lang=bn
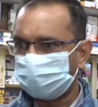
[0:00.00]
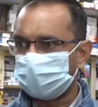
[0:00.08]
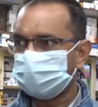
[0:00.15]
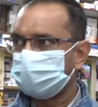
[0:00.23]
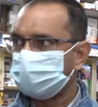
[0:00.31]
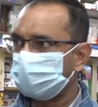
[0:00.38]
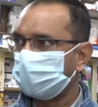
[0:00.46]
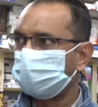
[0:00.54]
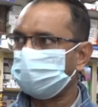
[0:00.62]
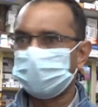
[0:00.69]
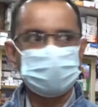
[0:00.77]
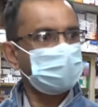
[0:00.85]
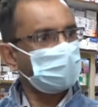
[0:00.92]
ফাইভ পার্সেন্ট
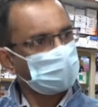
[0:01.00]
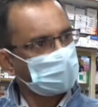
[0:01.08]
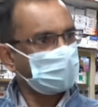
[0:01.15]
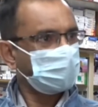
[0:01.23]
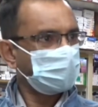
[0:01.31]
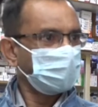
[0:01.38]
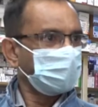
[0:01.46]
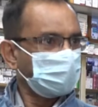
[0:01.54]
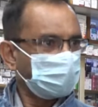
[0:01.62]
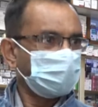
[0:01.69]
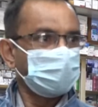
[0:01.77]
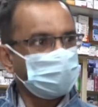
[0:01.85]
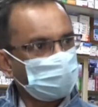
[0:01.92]
সেভেন পার্সেন্ট আমাকে
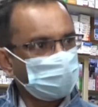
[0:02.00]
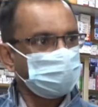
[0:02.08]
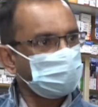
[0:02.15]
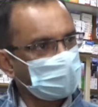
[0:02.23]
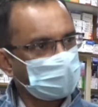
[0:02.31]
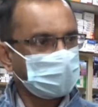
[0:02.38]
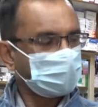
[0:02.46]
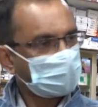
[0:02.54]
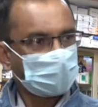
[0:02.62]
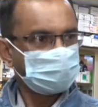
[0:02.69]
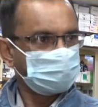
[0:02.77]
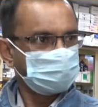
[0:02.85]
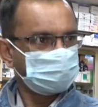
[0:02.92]
ওষুধের থেকে
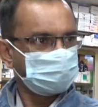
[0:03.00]
ছাড়